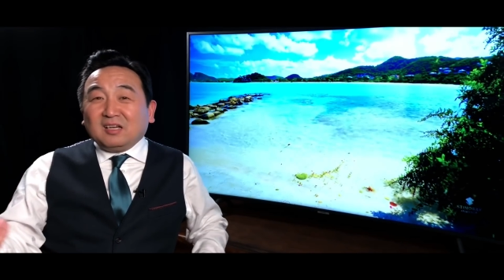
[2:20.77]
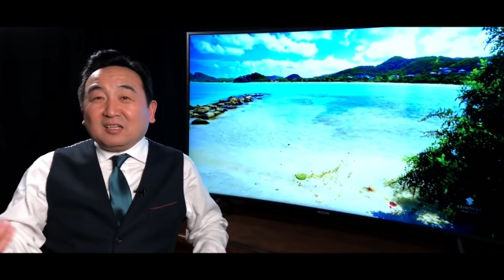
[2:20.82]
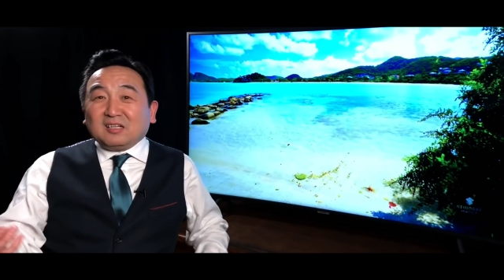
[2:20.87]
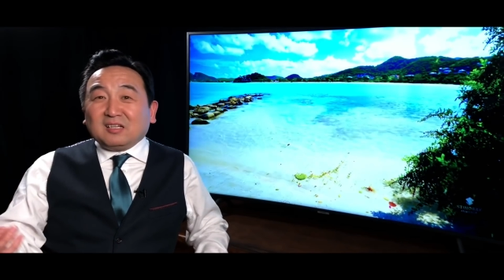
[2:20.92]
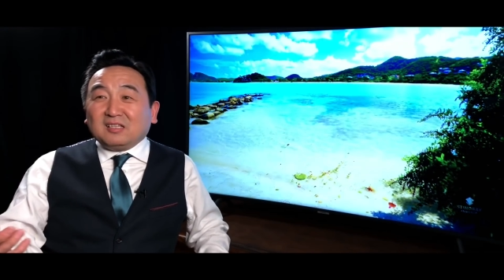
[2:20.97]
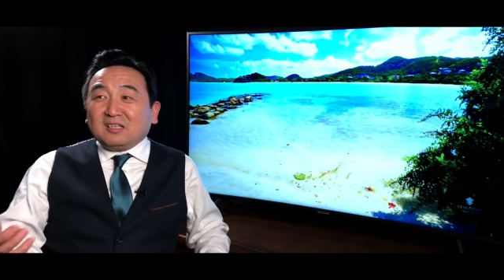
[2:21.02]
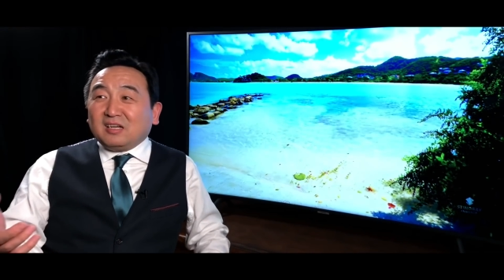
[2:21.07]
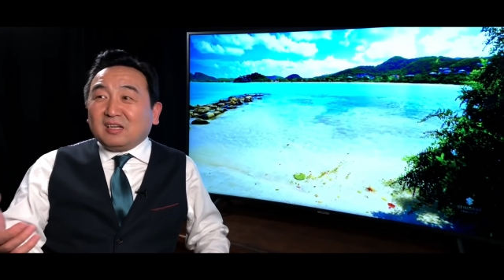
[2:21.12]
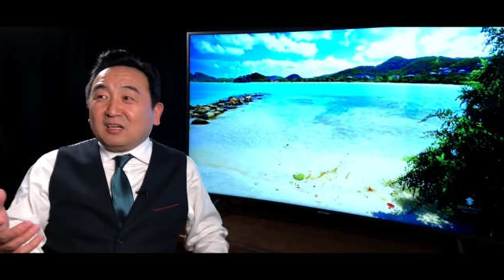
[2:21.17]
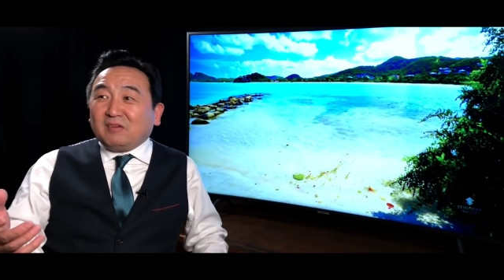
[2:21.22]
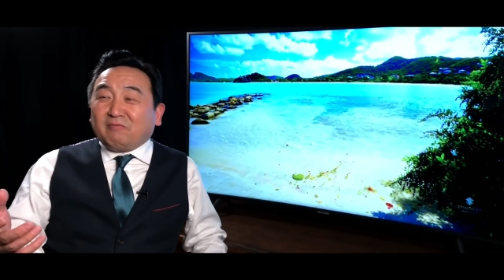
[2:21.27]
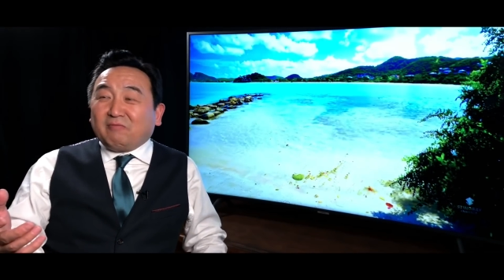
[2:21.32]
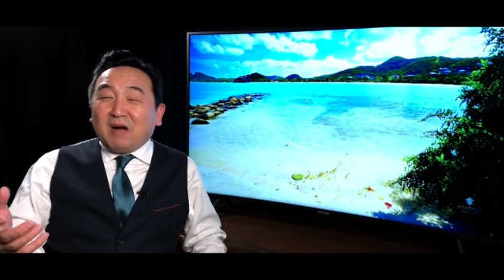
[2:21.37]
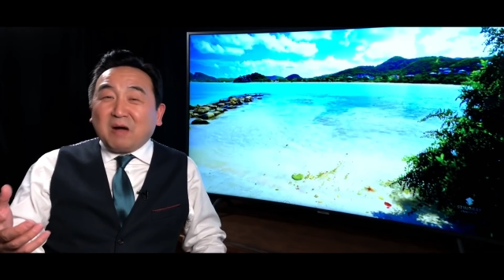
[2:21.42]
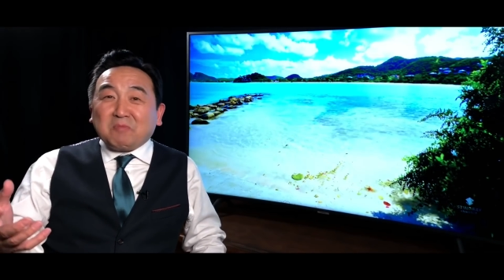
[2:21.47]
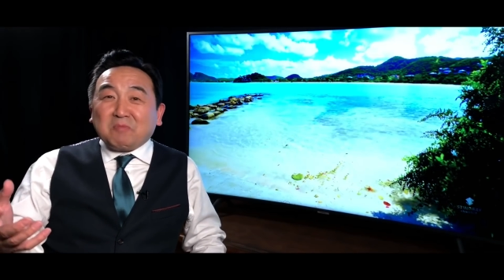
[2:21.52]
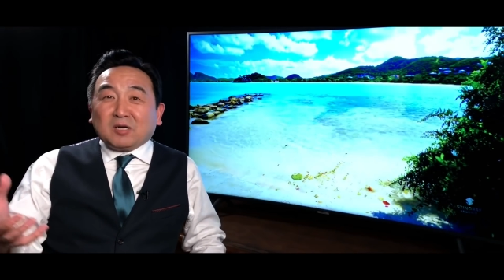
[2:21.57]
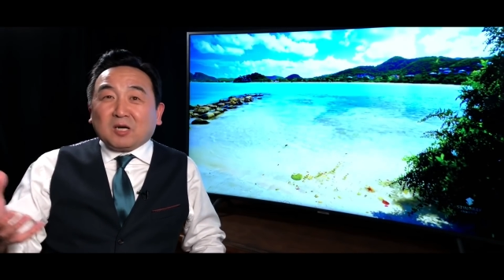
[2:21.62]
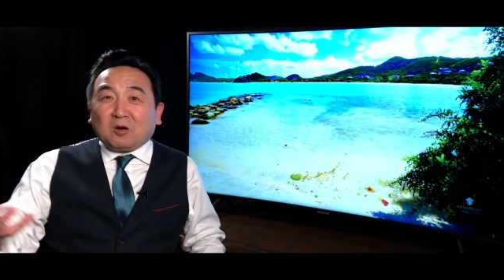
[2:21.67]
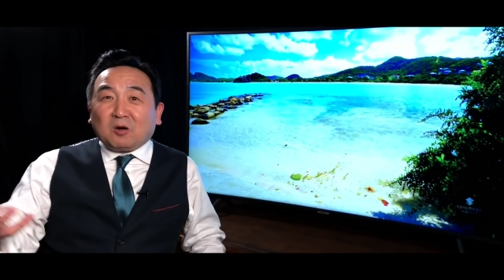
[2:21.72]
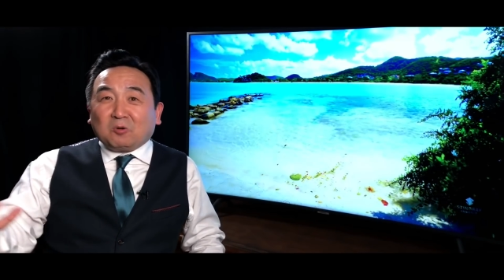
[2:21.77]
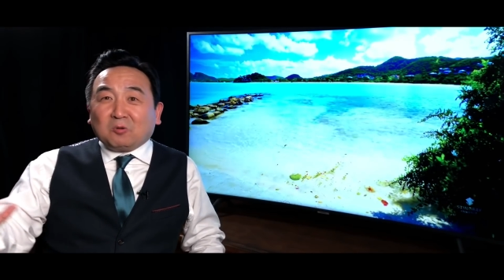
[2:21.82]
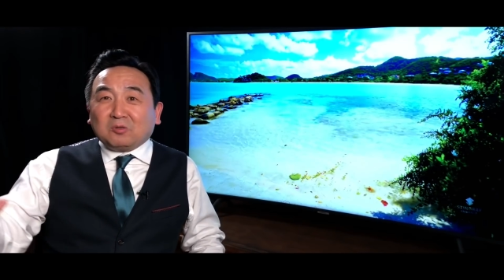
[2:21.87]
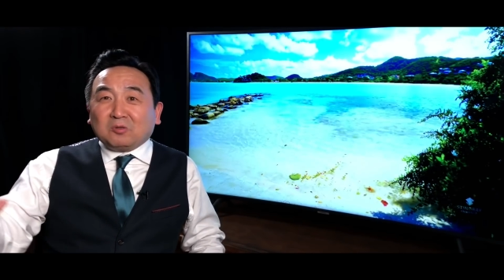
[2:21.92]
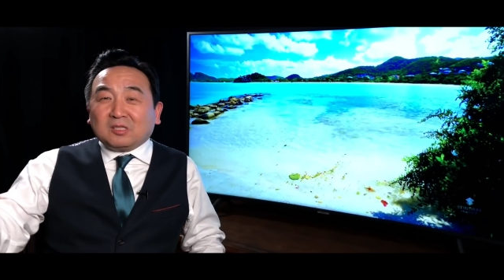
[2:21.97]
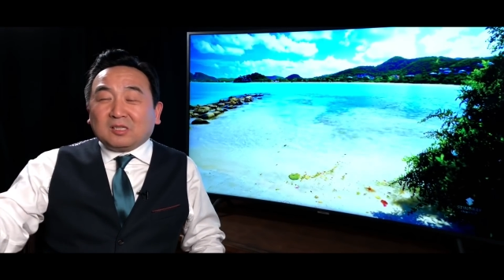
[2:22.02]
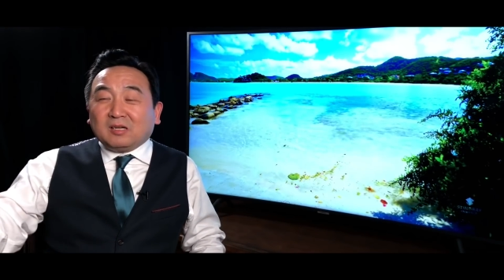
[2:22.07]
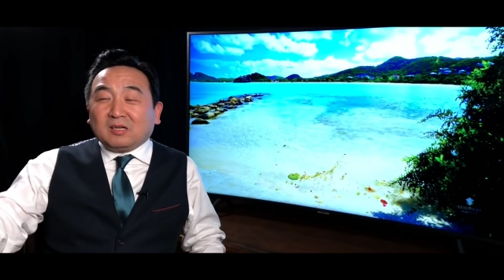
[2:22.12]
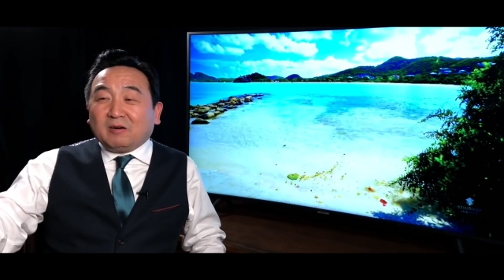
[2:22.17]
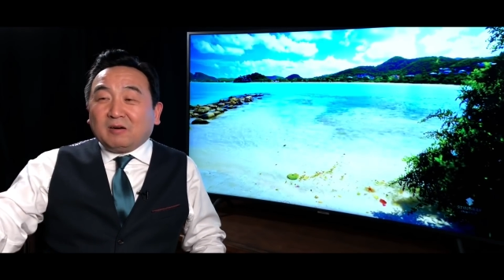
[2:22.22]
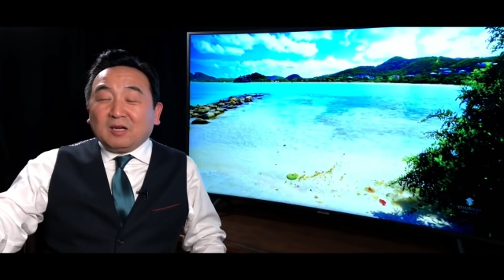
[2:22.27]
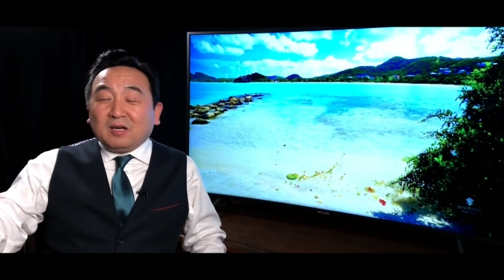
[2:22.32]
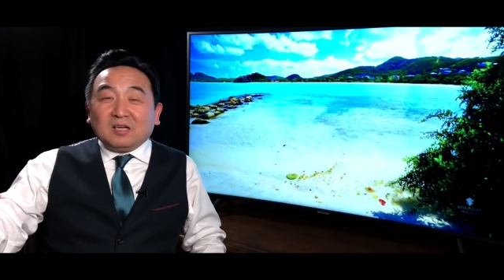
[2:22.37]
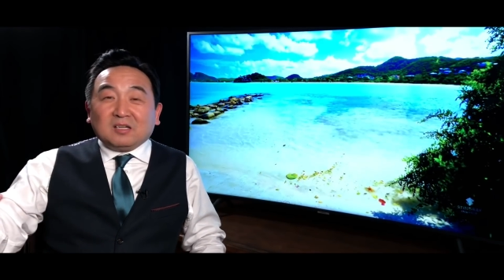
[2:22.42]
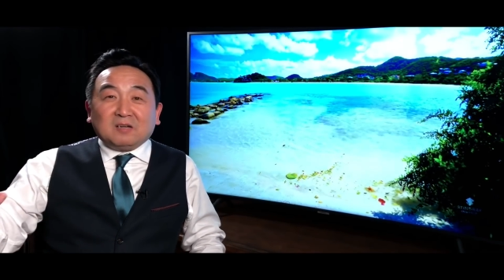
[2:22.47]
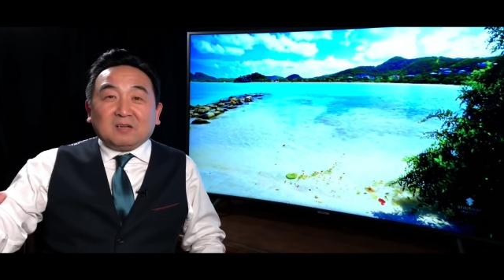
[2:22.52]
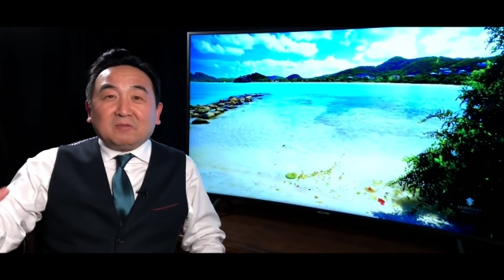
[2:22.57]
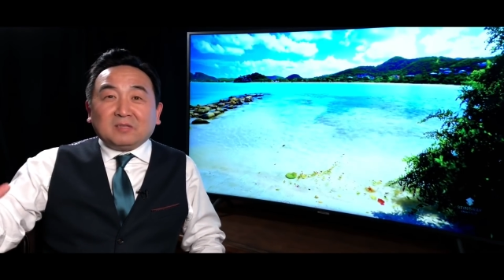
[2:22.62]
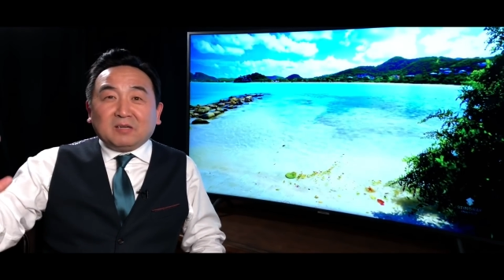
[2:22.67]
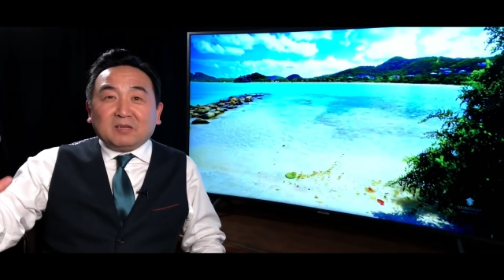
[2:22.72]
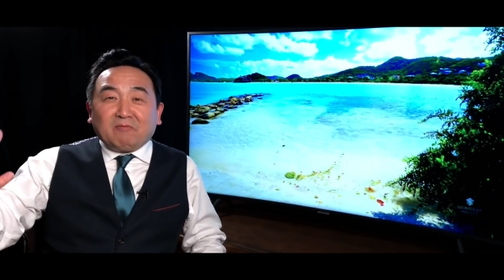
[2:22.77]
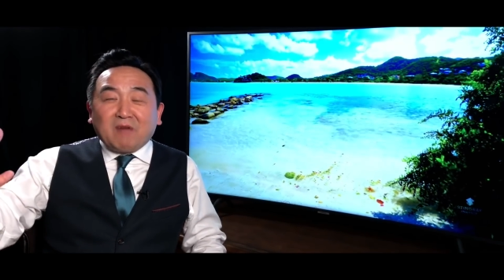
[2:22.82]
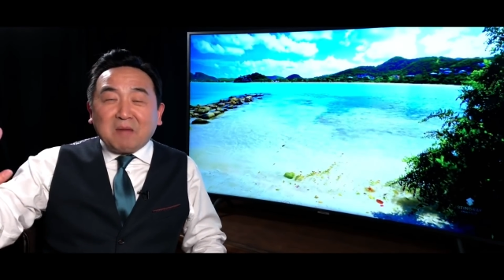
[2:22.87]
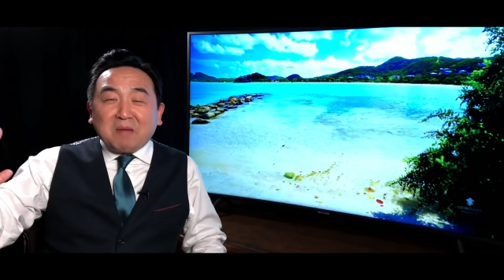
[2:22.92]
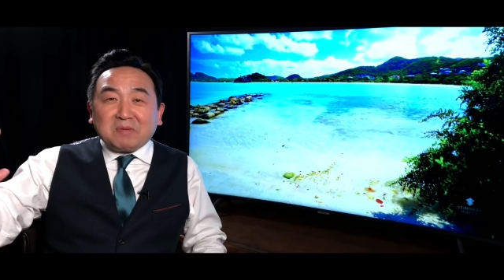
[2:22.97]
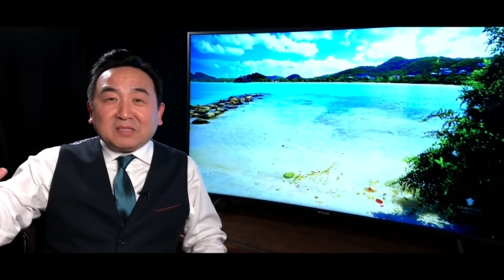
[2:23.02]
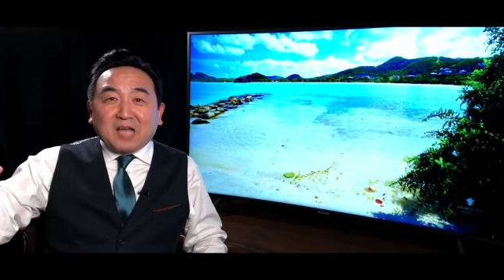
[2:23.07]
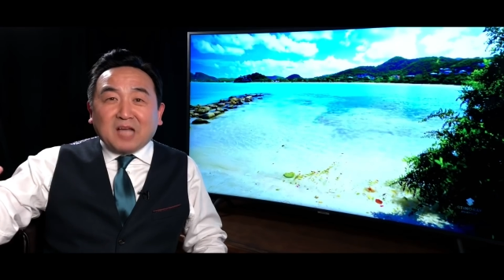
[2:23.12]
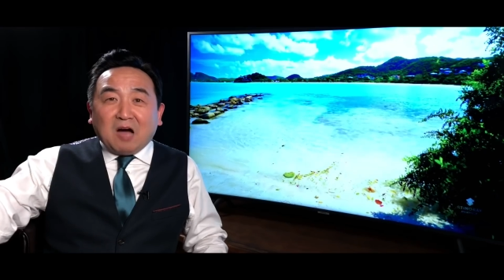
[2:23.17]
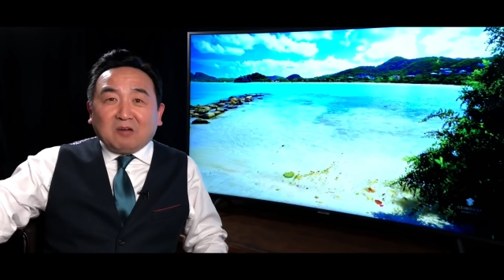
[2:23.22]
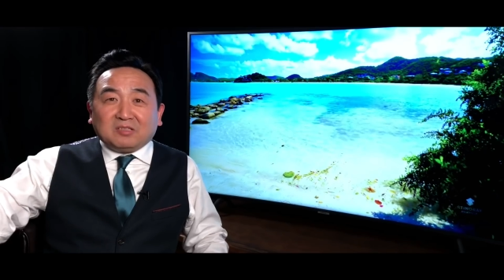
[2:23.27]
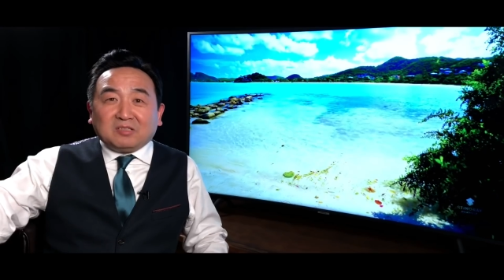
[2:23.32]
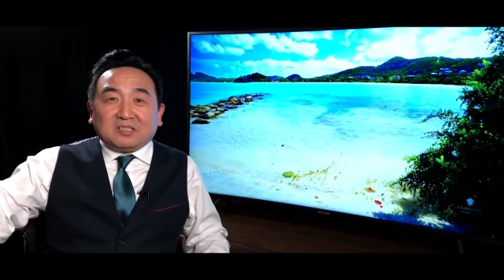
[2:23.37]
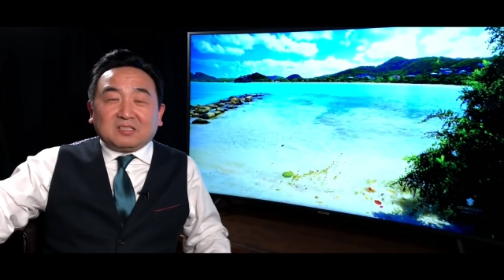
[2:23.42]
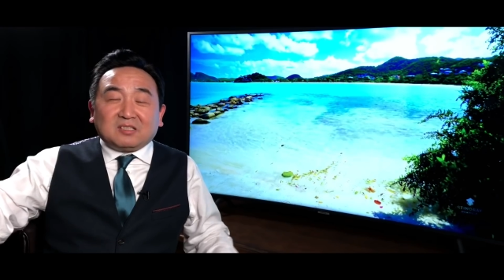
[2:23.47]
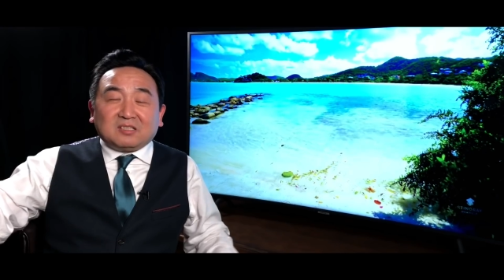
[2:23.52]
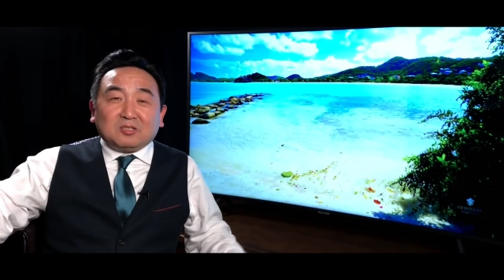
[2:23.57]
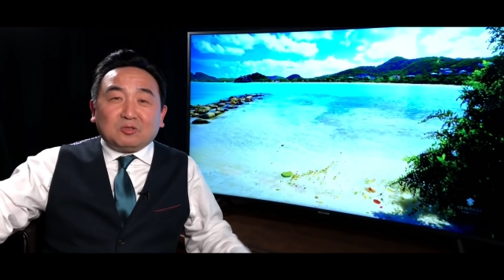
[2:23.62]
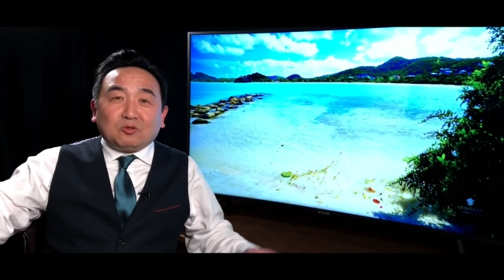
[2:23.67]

跟那个王八壳似的，跟那王八脑袋似的，